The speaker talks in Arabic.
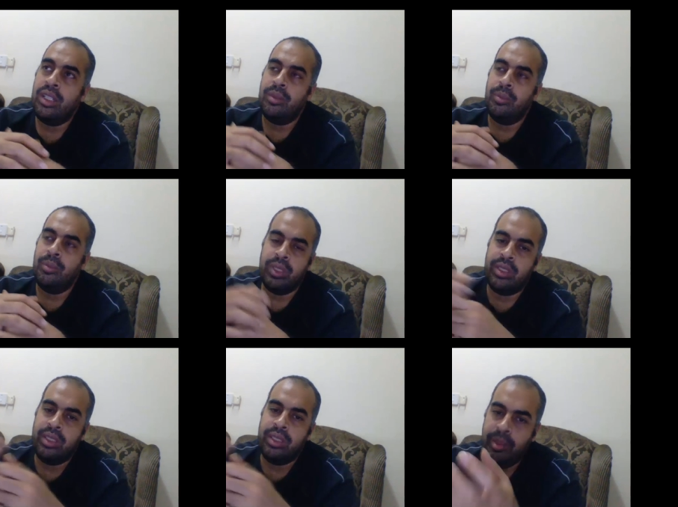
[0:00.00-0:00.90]

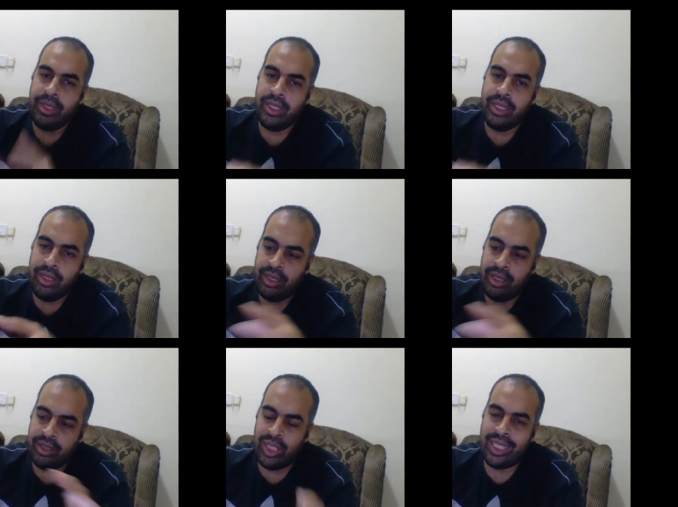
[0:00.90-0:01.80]
بتعمل
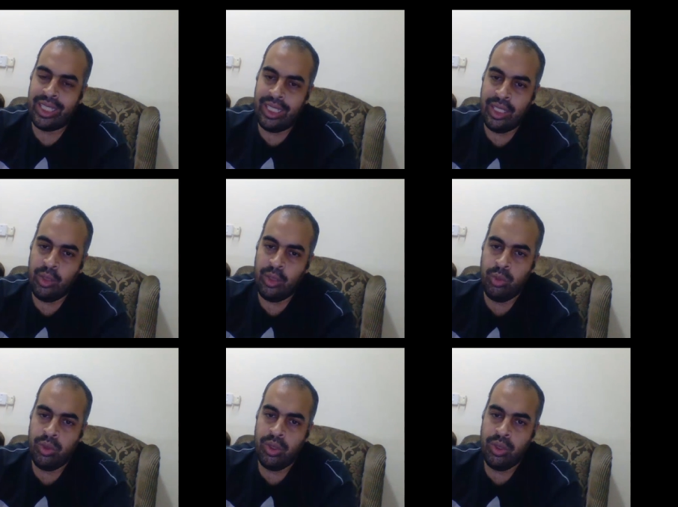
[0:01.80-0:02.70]
شكل حلو
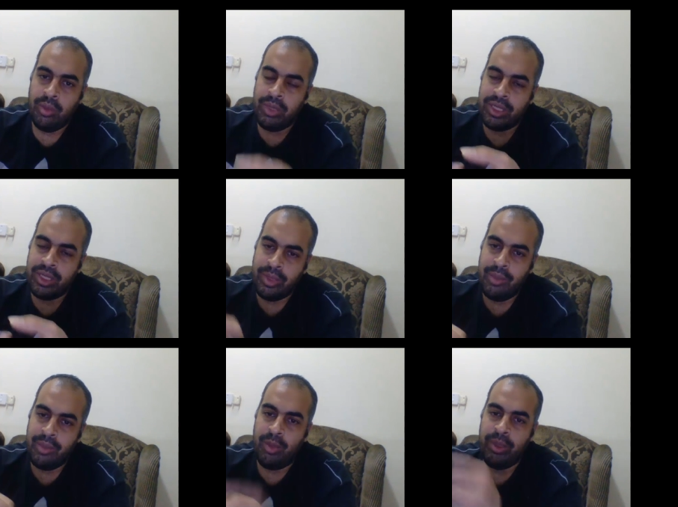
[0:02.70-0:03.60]
بس من
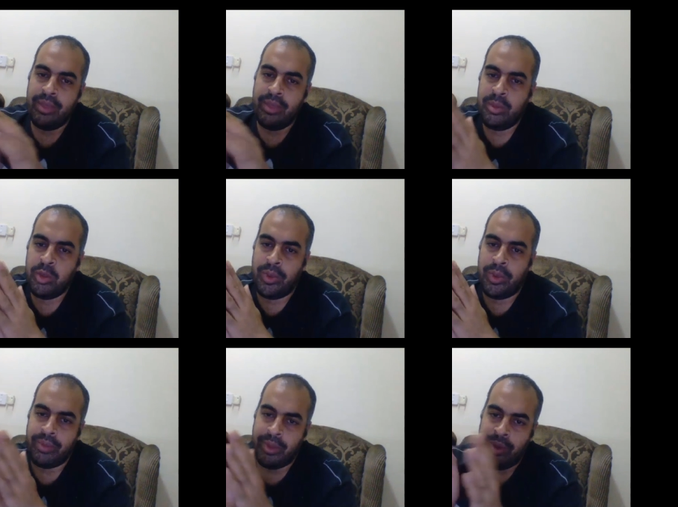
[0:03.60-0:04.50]
غير معلومات يبقى ده مش
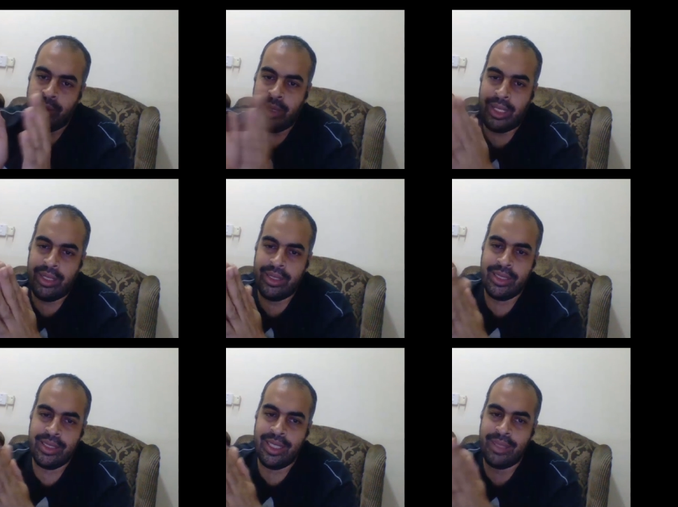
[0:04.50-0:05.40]
باين
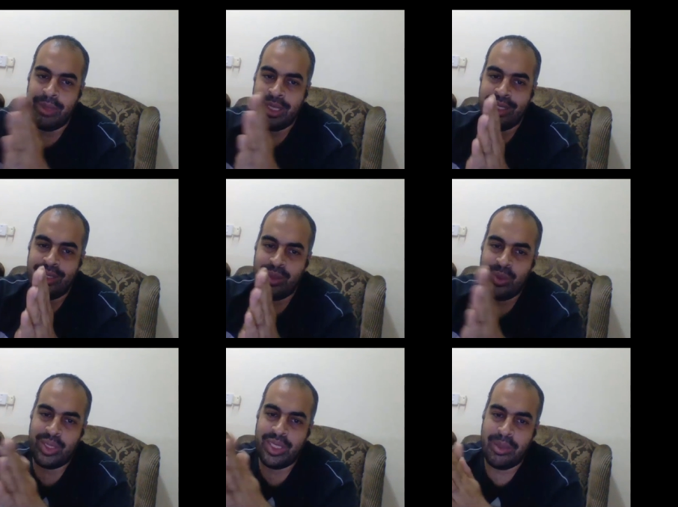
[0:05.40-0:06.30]
بعد اذنك ما
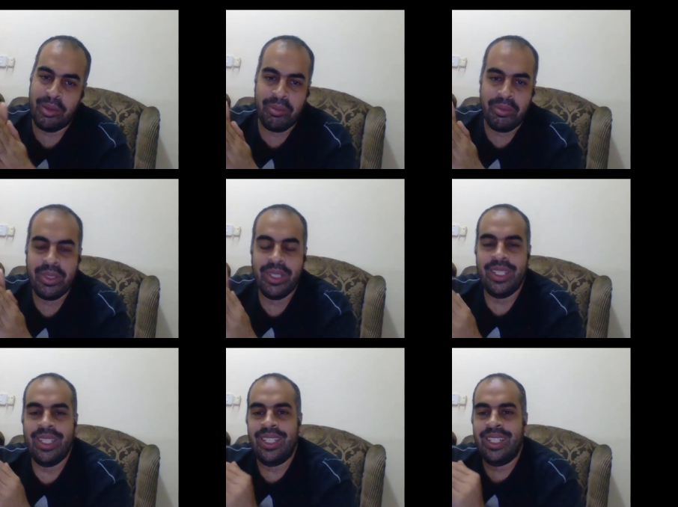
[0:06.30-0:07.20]
تقولش ده باين
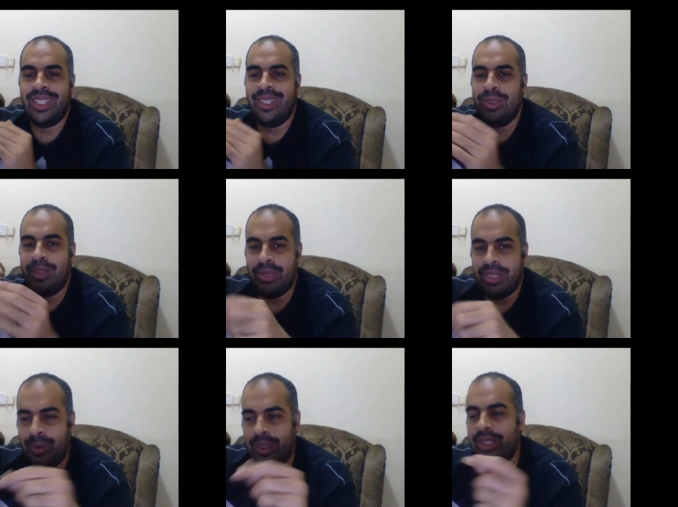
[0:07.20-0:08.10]
لو انت
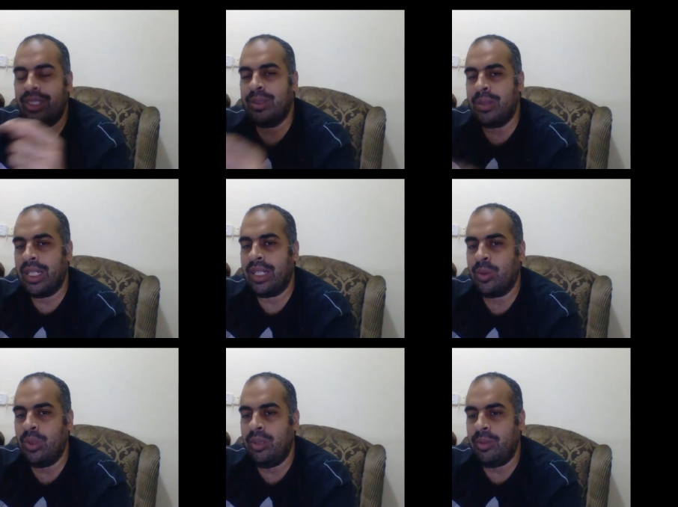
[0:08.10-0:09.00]
بترسم حيطه لسه
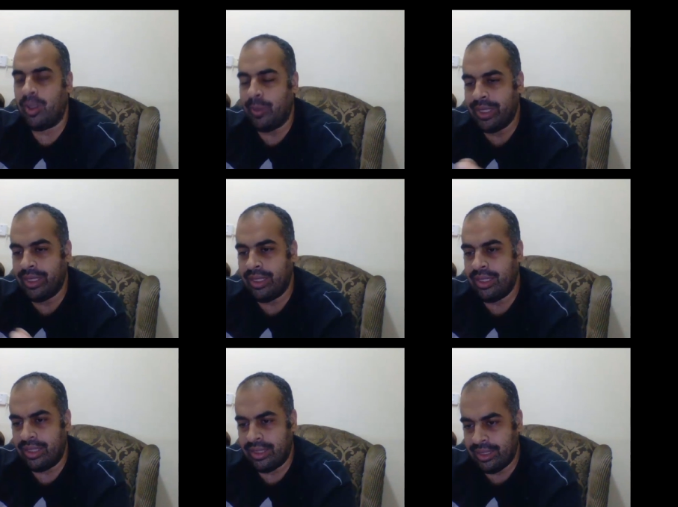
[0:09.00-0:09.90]
تدخل كل المعلومات
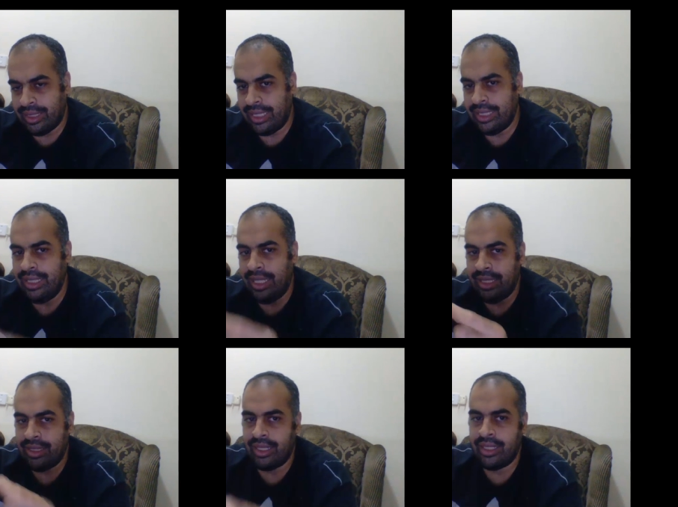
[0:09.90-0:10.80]
اللي تساعدني
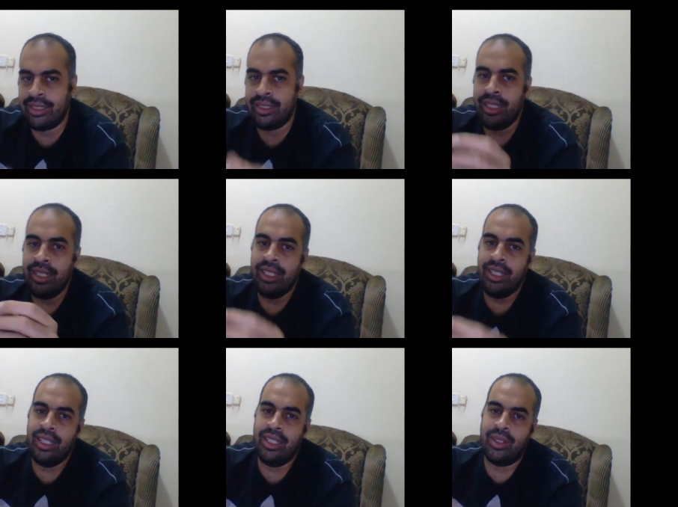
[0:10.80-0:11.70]
على اتخاذ
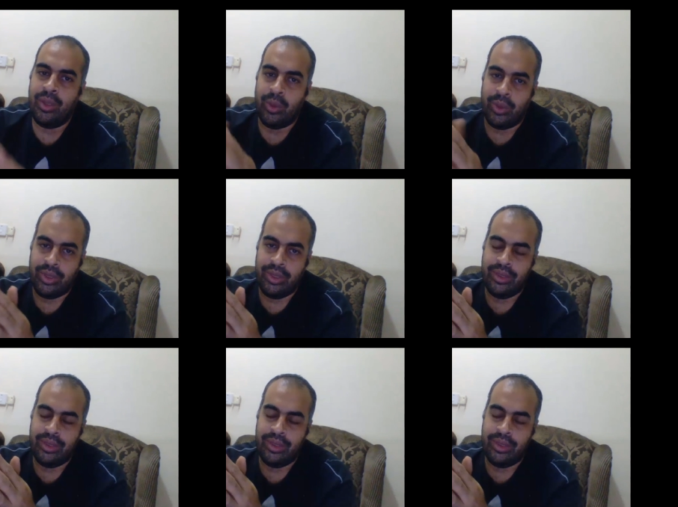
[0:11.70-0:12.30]
القرار